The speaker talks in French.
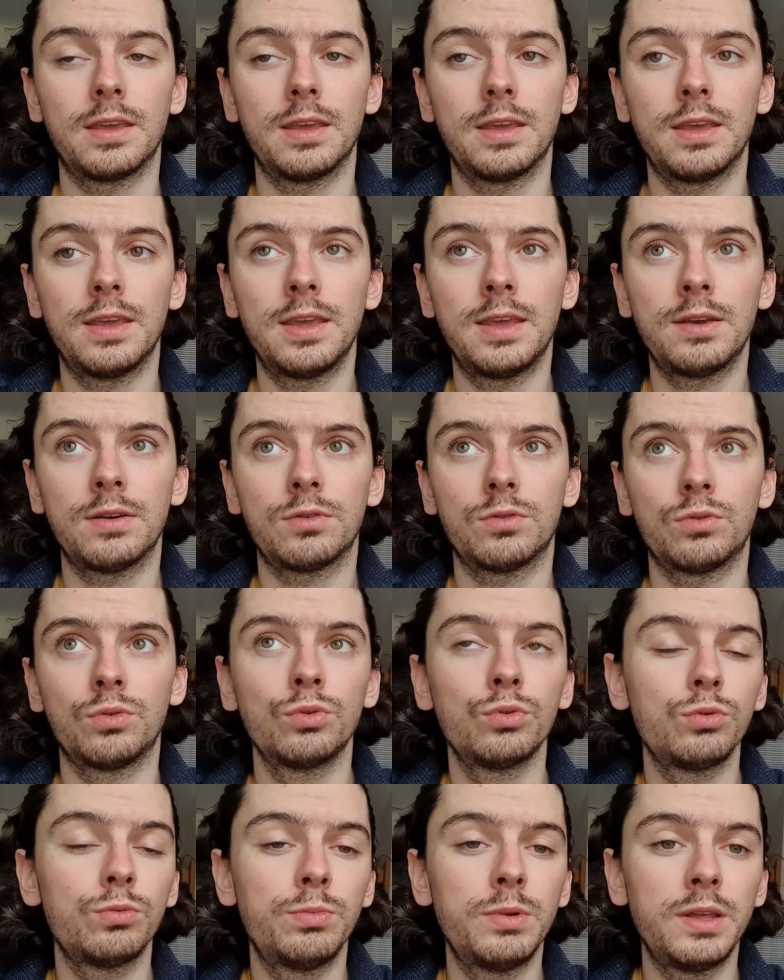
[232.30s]
Et
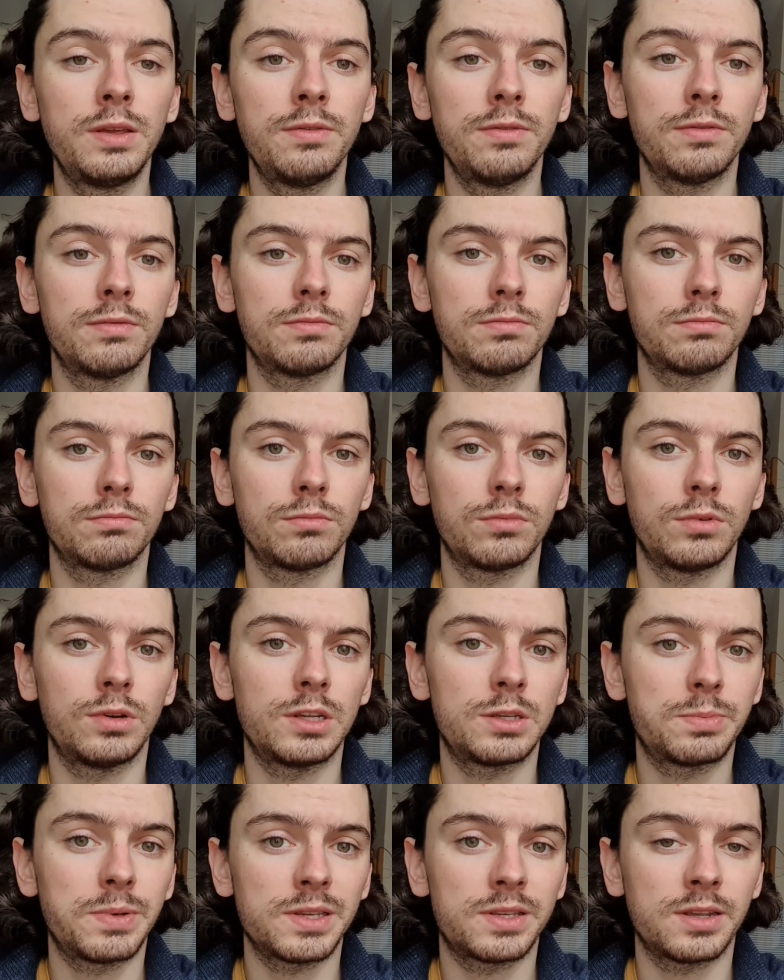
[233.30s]
on oublie
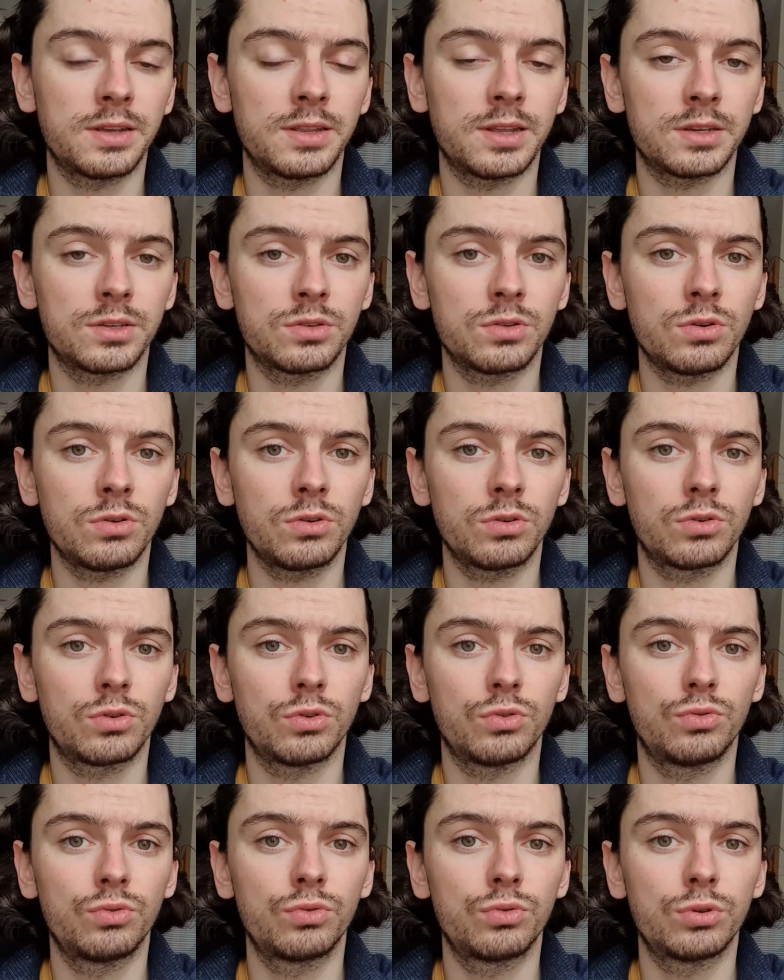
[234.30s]
l'espace d'un instant que
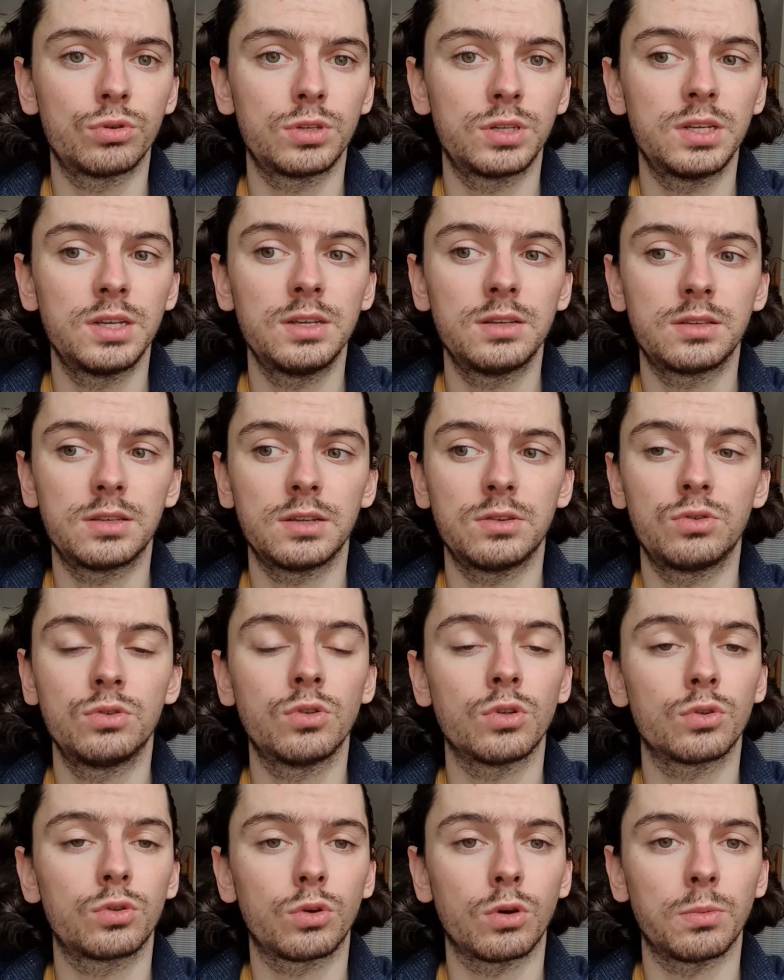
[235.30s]
tout ceci, c'est
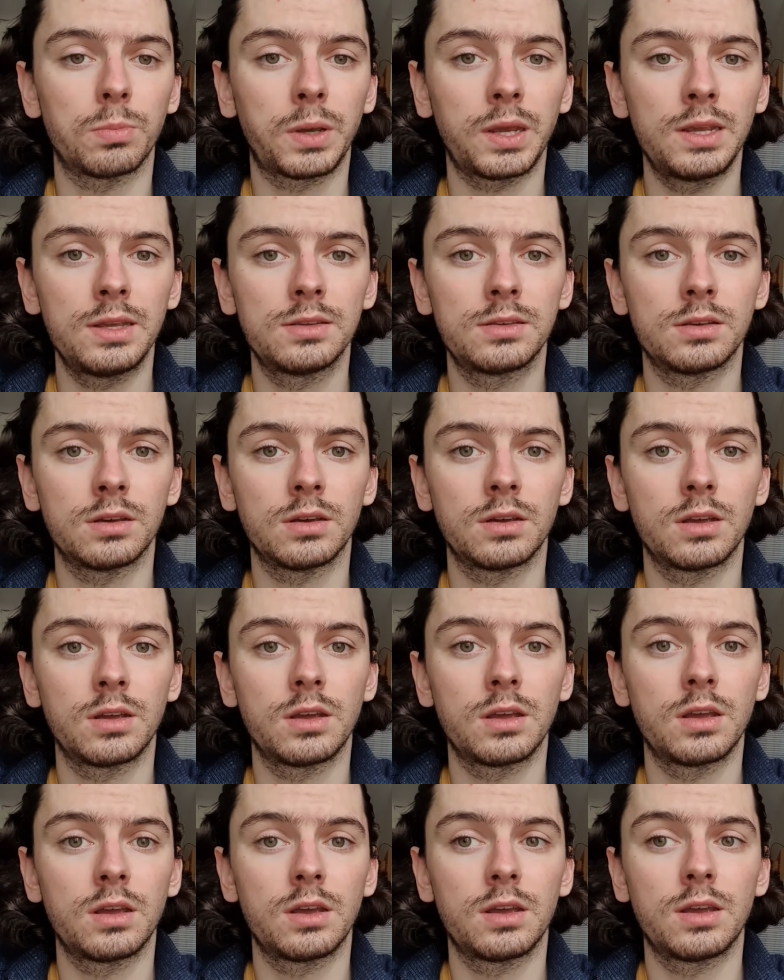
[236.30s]
une entreprise
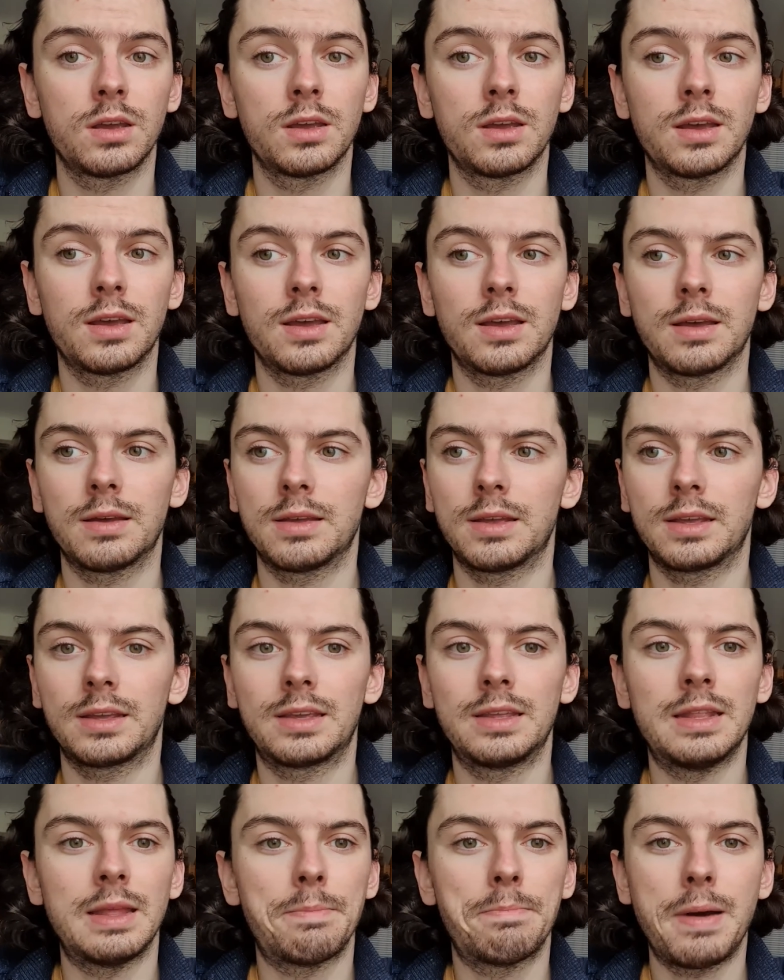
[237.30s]

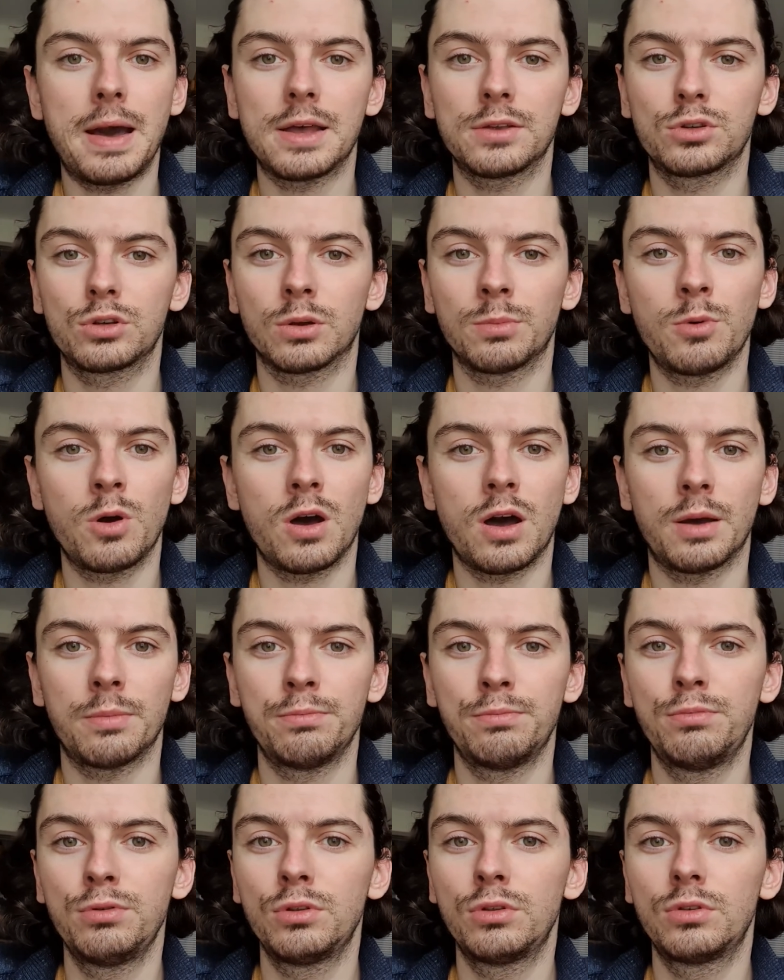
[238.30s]
qui n'est pas sûrement à
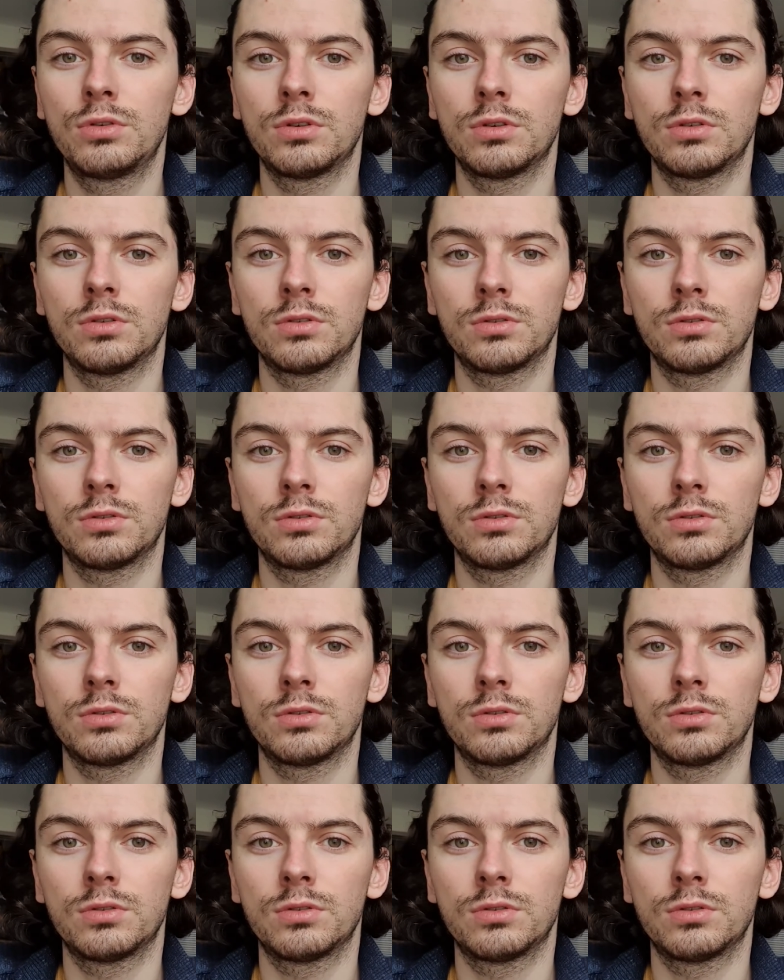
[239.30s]
but